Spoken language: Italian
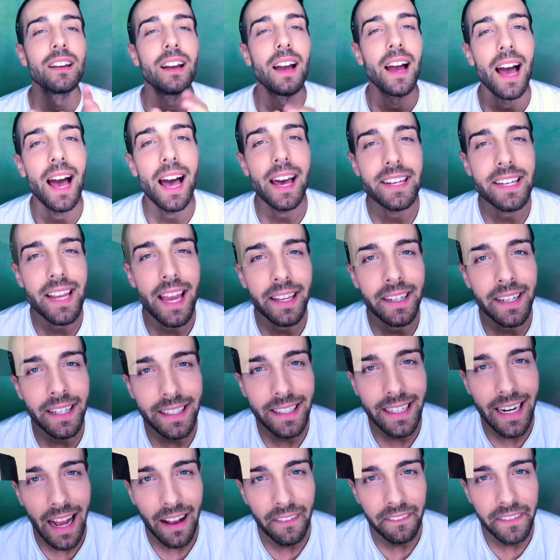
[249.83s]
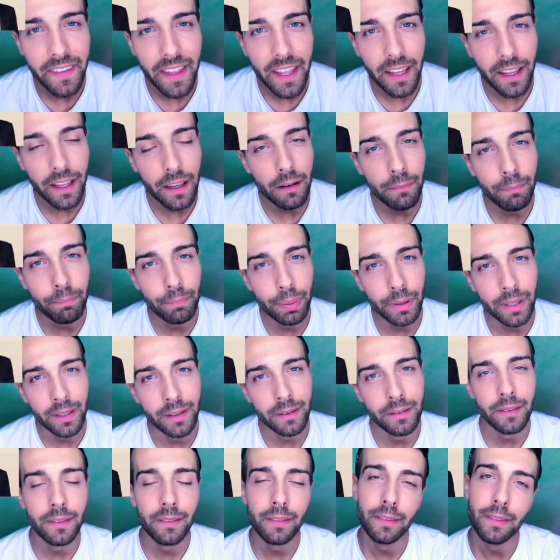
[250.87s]
Ariana Grande e
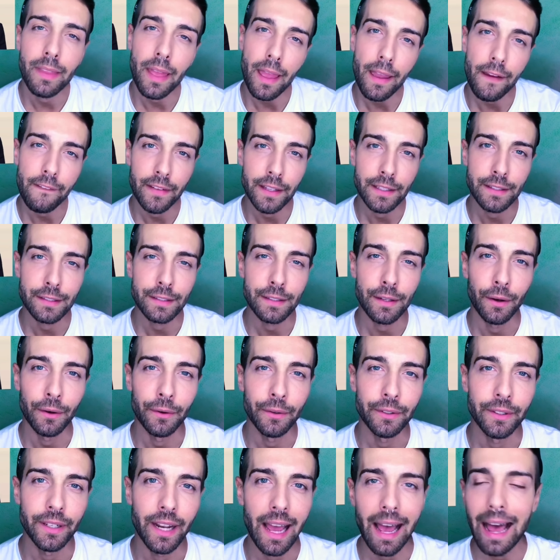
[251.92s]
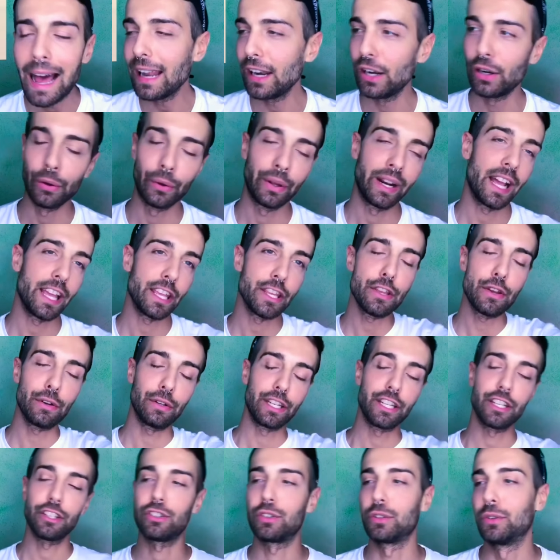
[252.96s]
Pete Davidson. Allora, io
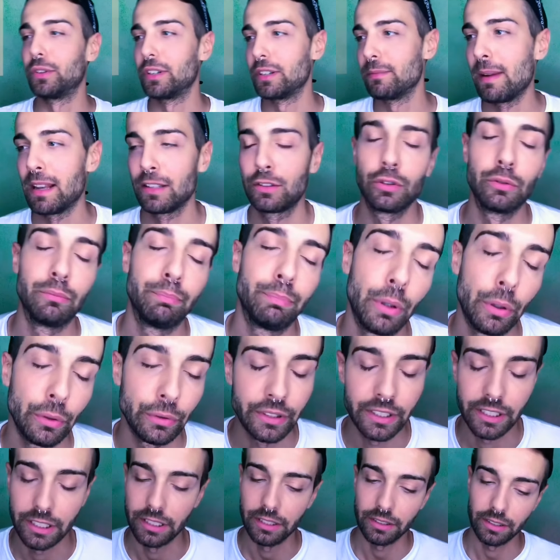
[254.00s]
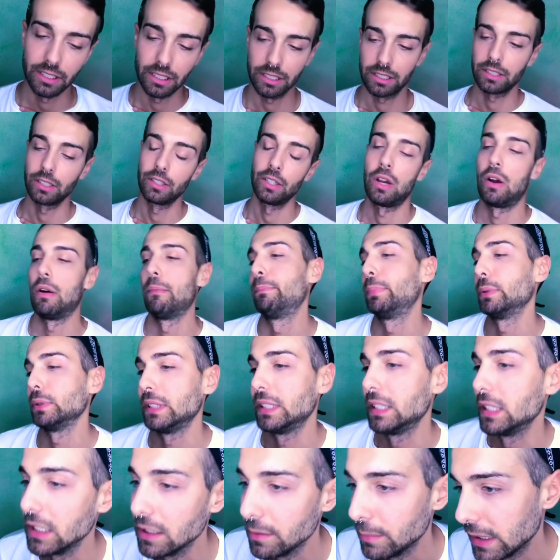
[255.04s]
lì sono rimasto un po' ossi, detto no,
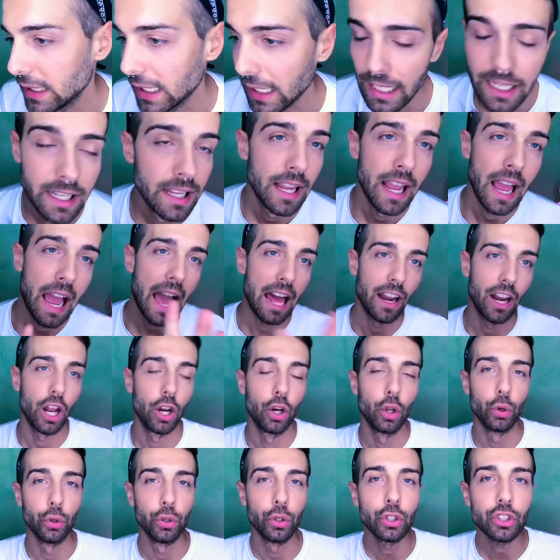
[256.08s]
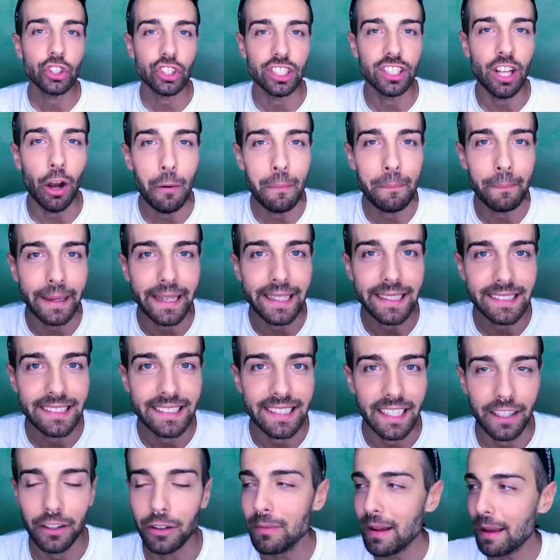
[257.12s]
impossibile allora, lo conosci da un
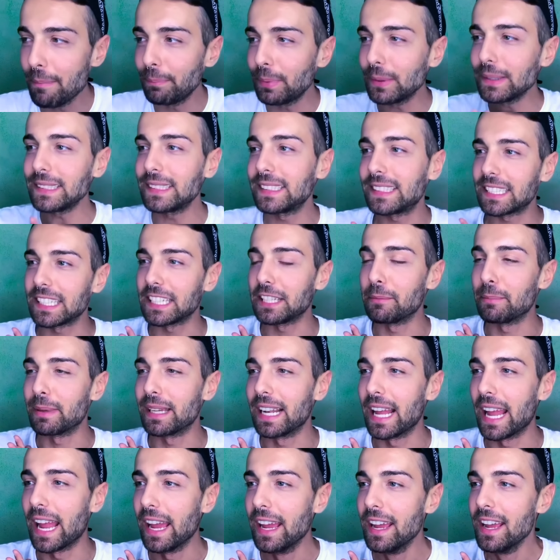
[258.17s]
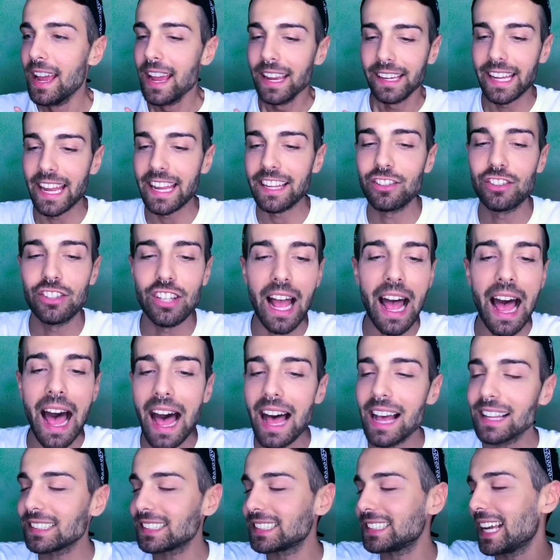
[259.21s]
mese, com'è possibile che
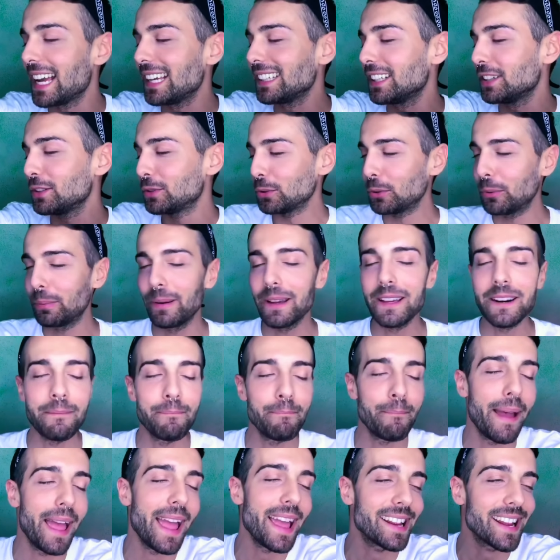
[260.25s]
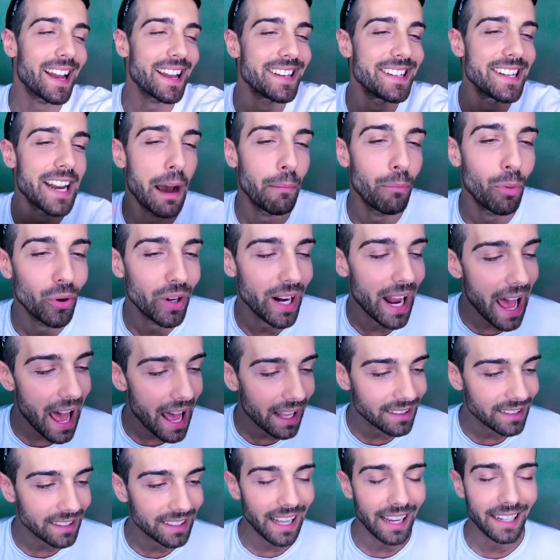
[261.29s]
già siete super mega
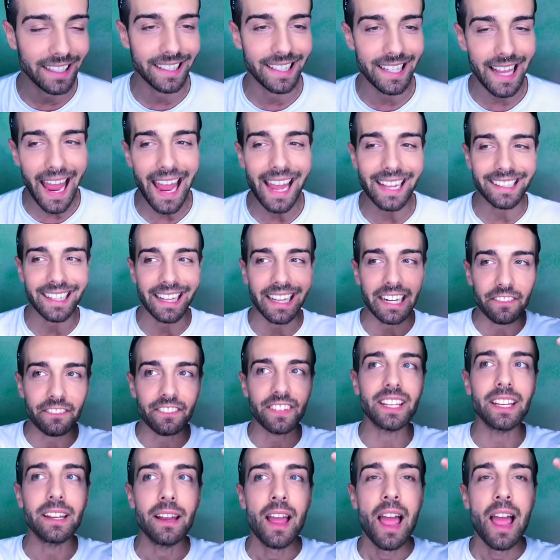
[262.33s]
innamorati da chiedervi